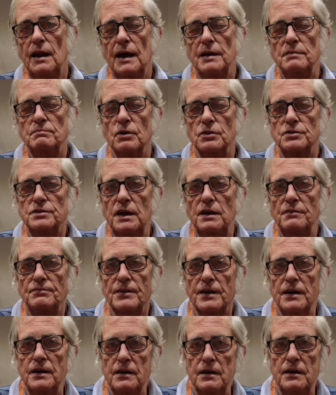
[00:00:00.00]
Light
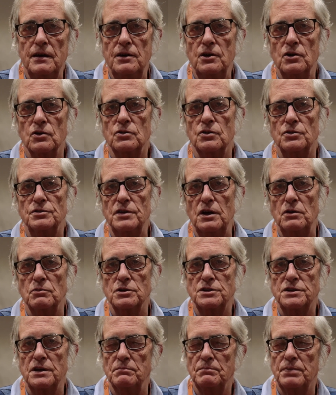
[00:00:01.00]
motif che io
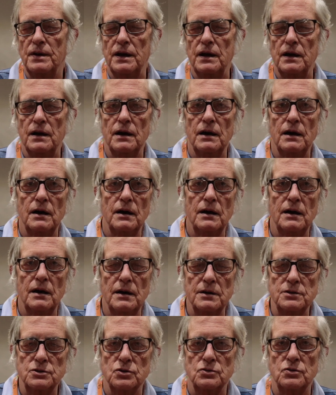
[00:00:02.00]
continuo sempre
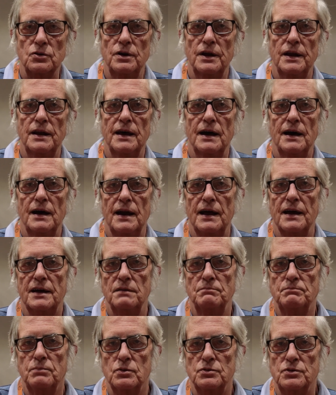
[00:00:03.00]
a sottolineare
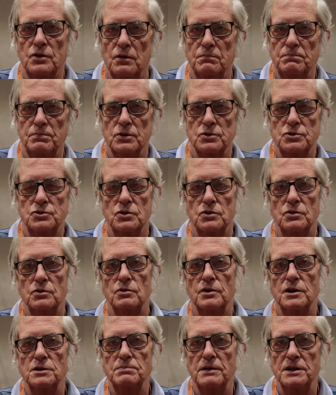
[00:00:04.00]
che purtroppo sono
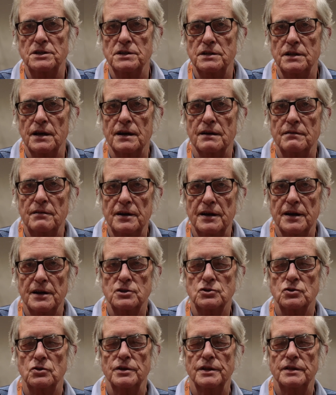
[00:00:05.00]
una specie di
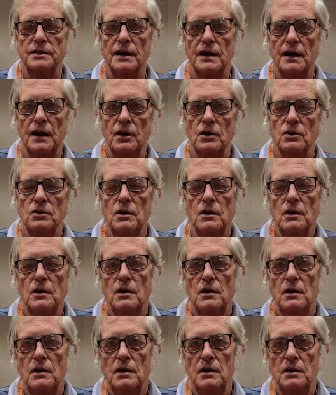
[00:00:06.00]
cavaliere solitario
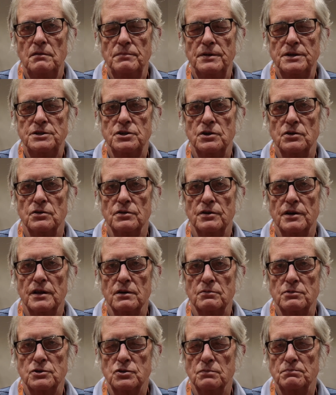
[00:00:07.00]
in missione
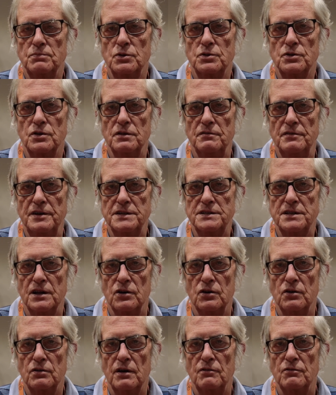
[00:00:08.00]
da questo punto di
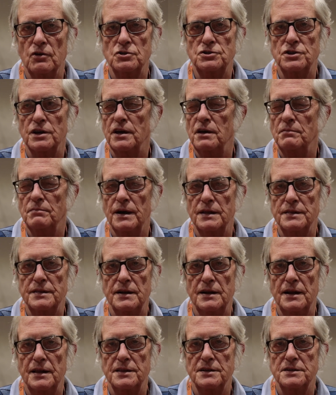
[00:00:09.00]
vista, ho una voce
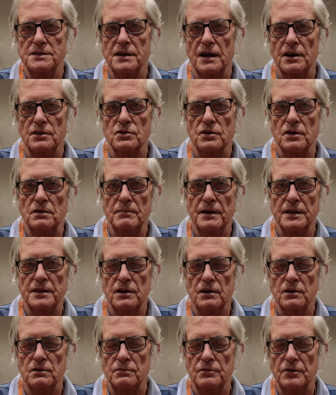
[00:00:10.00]
chiamante nel deserto,
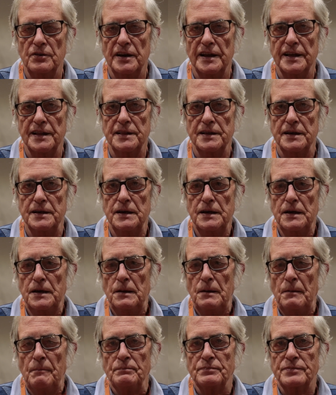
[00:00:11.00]
chiamatela come volete,
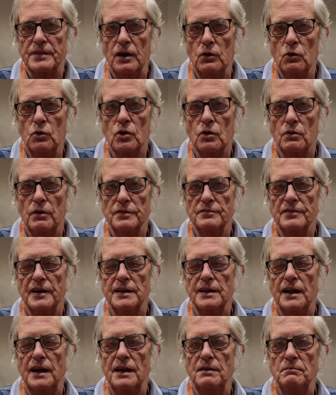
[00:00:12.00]
che uno quando va
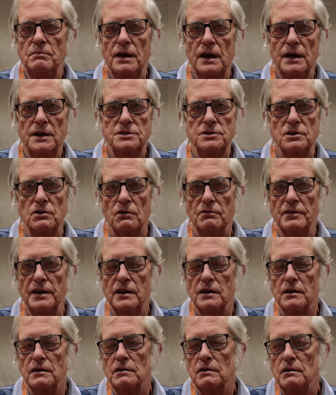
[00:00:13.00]
nell'NBA si
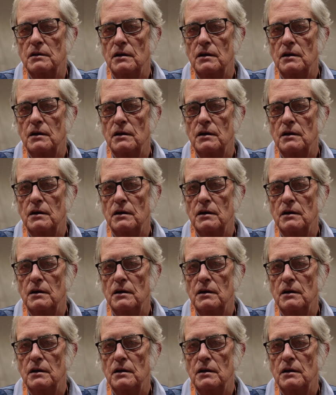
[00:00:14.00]
rovina.